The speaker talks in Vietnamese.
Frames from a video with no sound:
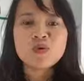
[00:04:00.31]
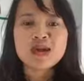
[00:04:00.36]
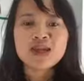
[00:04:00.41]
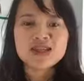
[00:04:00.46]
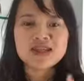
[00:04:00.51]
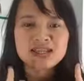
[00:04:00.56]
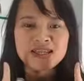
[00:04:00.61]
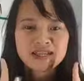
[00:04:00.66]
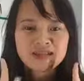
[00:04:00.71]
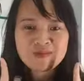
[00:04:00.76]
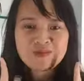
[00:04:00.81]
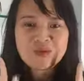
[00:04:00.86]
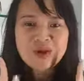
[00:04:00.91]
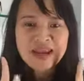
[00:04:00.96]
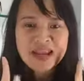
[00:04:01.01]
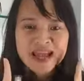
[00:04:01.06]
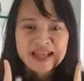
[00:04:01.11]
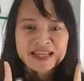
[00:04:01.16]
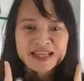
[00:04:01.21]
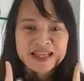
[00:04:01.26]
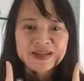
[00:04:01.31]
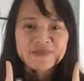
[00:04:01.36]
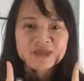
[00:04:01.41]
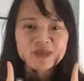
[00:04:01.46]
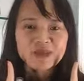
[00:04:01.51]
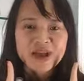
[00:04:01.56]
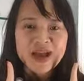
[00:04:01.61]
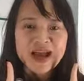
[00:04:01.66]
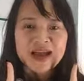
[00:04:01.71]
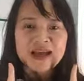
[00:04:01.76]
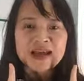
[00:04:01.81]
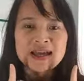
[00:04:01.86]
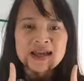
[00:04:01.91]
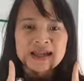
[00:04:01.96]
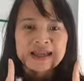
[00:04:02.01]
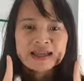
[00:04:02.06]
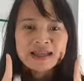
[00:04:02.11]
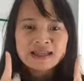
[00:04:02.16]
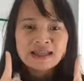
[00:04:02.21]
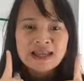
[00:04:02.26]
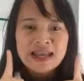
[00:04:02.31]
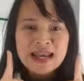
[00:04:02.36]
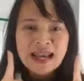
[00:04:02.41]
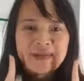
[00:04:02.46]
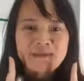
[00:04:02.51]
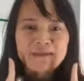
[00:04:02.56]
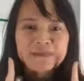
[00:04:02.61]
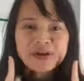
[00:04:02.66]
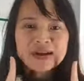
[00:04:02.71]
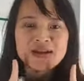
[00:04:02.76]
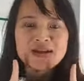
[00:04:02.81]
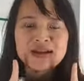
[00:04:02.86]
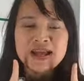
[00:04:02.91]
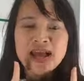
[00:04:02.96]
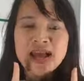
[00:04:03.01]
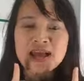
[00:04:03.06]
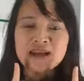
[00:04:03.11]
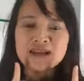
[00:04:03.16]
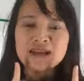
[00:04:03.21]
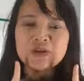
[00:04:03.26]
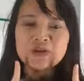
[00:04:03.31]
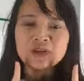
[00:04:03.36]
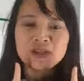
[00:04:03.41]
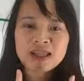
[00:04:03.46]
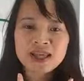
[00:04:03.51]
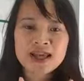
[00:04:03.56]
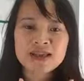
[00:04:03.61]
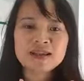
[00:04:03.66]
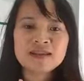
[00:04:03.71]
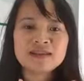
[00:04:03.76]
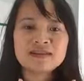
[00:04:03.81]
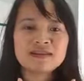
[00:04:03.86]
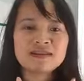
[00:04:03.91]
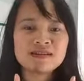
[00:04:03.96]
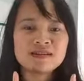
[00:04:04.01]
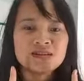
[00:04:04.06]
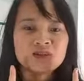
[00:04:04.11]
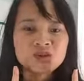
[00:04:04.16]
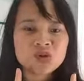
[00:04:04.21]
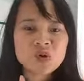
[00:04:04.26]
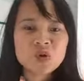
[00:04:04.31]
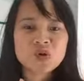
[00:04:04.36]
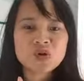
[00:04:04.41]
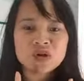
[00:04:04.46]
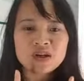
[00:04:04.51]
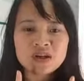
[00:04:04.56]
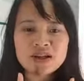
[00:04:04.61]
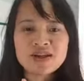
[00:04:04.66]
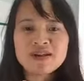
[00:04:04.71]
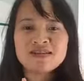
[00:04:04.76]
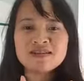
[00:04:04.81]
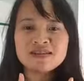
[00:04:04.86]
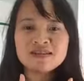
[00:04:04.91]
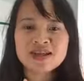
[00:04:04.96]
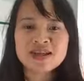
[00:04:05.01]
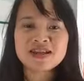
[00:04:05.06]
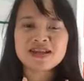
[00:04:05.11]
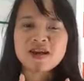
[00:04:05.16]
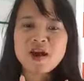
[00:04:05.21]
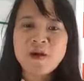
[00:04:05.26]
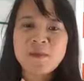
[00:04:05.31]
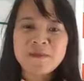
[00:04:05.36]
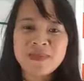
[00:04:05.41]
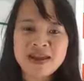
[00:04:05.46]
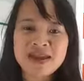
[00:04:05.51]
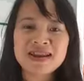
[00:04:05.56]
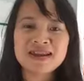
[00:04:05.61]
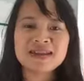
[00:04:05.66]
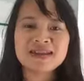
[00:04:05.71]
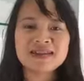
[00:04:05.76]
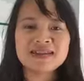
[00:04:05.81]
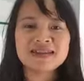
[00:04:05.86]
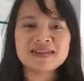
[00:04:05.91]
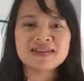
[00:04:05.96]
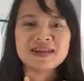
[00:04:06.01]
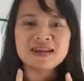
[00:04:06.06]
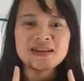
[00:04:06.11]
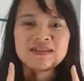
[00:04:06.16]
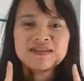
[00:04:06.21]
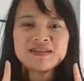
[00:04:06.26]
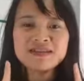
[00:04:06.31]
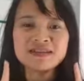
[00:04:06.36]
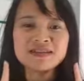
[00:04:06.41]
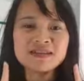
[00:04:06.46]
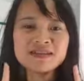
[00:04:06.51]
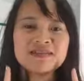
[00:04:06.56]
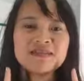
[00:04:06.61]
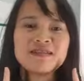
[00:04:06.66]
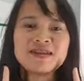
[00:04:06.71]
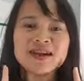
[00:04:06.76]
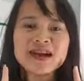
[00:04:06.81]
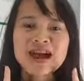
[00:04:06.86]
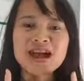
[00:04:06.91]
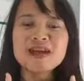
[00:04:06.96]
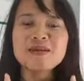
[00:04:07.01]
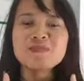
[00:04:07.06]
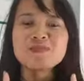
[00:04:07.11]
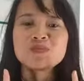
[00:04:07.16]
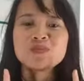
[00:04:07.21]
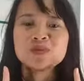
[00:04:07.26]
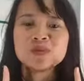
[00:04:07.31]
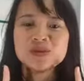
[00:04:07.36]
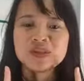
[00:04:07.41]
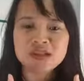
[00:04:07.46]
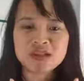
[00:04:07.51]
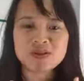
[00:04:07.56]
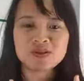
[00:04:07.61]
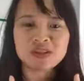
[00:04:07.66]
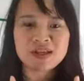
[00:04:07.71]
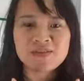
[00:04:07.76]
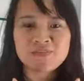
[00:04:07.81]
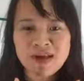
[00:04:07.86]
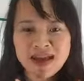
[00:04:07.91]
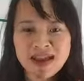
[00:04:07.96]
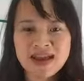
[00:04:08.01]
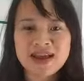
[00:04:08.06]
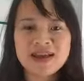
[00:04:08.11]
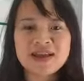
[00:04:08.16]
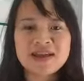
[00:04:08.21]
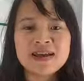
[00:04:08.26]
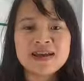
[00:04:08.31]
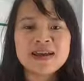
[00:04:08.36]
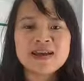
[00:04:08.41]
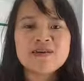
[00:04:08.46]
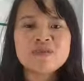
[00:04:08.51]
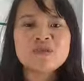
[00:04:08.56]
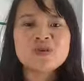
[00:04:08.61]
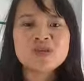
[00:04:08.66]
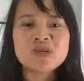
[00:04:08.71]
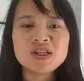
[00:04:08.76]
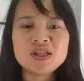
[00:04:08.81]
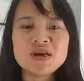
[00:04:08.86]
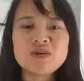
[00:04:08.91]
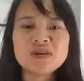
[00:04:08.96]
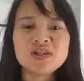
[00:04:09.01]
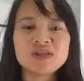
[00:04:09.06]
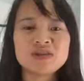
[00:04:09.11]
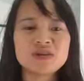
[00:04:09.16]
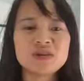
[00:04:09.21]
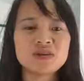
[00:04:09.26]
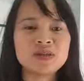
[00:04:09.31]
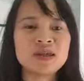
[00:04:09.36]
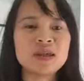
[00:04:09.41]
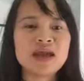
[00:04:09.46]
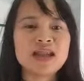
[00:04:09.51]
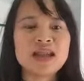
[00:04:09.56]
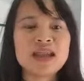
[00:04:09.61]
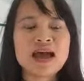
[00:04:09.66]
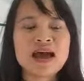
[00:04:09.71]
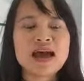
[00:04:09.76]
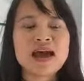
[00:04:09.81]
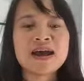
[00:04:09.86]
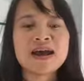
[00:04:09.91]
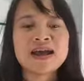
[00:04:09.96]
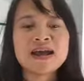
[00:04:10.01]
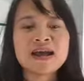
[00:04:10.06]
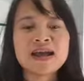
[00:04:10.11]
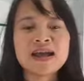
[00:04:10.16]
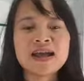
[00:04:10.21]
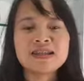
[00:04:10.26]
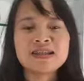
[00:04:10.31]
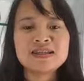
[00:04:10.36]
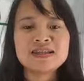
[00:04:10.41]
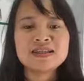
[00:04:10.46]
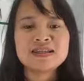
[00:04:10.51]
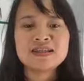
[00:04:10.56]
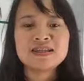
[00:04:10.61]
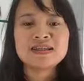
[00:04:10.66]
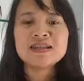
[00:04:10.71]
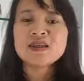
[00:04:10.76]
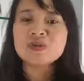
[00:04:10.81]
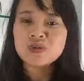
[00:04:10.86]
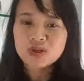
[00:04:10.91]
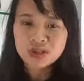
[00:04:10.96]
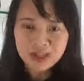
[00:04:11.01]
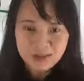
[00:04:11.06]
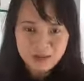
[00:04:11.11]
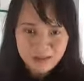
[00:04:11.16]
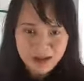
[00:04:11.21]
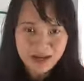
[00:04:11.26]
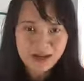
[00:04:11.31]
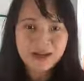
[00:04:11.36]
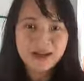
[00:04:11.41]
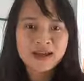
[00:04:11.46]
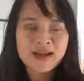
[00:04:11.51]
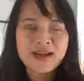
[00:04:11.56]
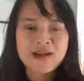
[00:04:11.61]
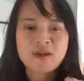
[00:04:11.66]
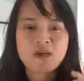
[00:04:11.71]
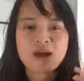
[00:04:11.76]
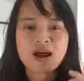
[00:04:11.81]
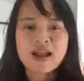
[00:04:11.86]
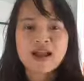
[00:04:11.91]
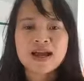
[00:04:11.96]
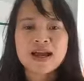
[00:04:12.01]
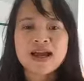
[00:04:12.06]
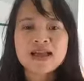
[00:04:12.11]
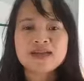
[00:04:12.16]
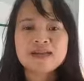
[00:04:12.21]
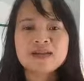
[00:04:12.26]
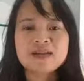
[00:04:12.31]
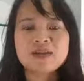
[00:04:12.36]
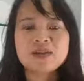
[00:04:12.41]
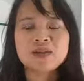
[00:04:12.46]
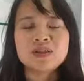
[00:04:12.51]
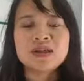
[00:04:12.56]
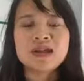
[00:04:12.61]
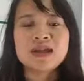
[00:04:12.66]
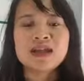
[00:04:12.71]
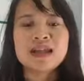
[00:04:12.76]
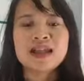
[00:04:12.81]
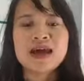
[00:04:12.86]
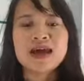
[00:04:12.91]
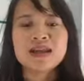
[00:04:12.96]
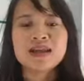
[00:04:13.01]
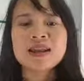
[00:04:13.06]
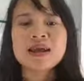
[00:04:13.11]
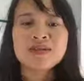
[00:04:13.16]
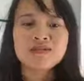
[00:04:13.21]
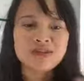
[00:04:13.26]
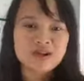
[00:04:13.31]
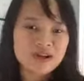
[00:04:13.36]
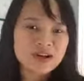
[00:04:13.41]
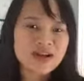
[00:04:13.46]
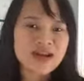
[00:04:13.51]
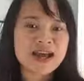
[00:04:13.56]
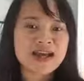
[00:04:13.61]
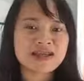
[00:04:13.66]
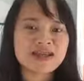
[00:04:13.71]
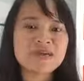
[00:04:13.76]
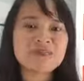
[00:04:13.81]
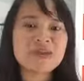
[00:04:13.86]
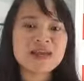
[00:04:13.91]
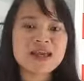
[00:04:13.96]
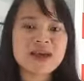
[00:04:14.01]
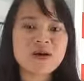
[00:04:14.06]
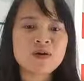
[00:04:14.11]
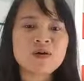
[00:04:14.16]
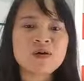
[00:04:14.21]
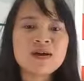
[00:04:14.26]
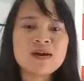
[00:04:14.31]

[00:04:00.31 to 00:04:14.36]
là chỉ trong buổi livestream này thôi ạ, à, là năm đơn hàng đầu tiên chốt đơn trên comment thì sẽ được thưởng ngay một triệu tiền mặt ạ. À, một triệu này thì có thể là các anh chị nhận luôn tiền mặt, hoặc là các anh chị có thể là đẩy vào đơn hàng tiếp theo.